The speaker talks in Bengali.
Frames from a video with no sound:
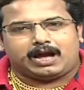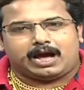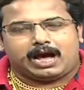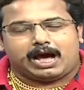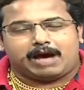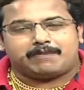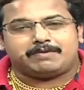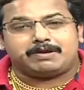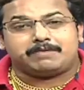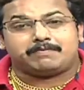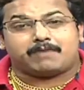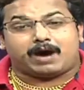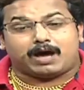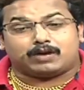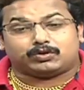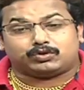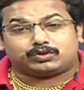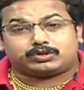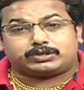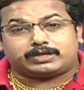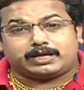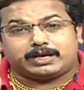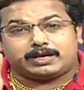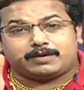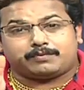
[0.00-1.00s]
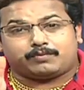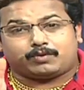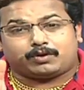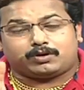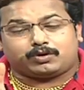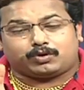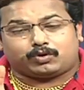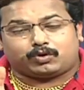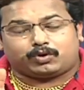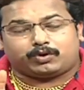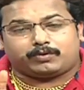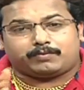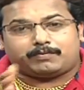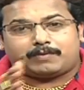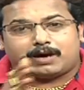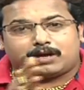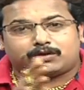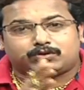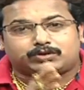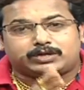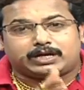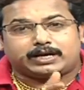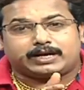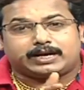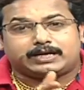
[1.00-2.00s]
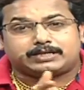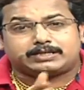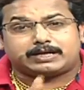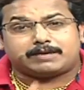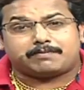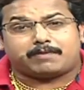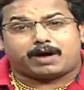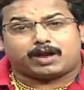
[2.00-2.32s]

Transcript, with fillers: আমি মানুষের মানুষের কাছে